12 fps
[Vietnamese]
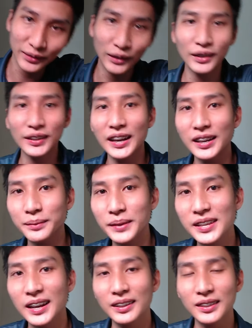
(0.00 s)
Ok, thì
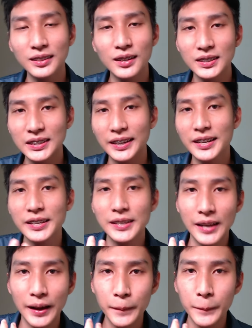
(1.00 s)
bây giờ thì tôi sẽ
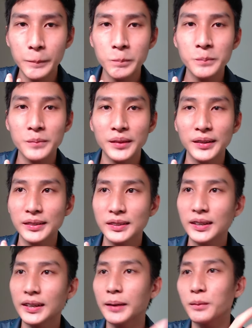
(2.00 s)
đi
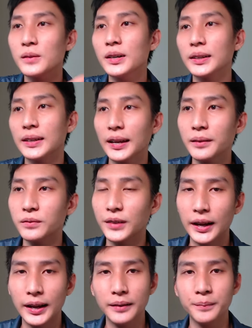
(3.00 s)
chơi game của người khác.
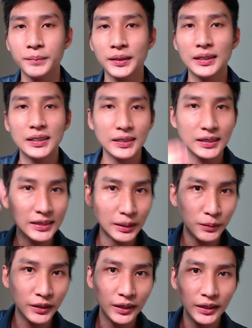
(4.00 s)
Và xin
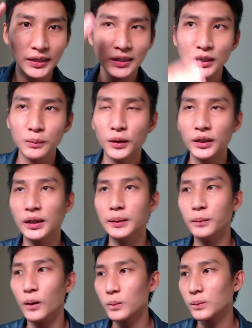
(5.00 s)
chào mọi người, chúc mọi
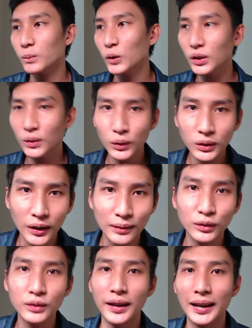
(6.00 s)
người một buổi cuối
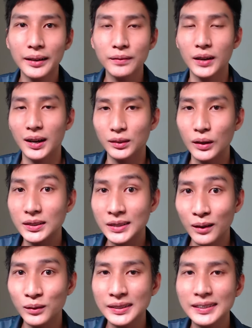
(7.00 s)
tuần vui vẻ, và tuần
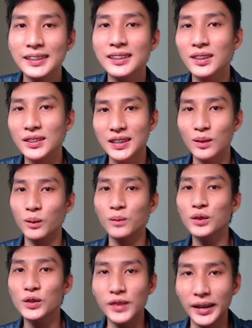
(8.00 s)
sau nữa nhé, tuần sau
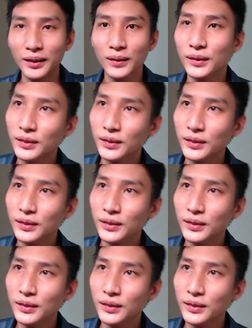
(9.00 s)
cũng vui vẻ luôn.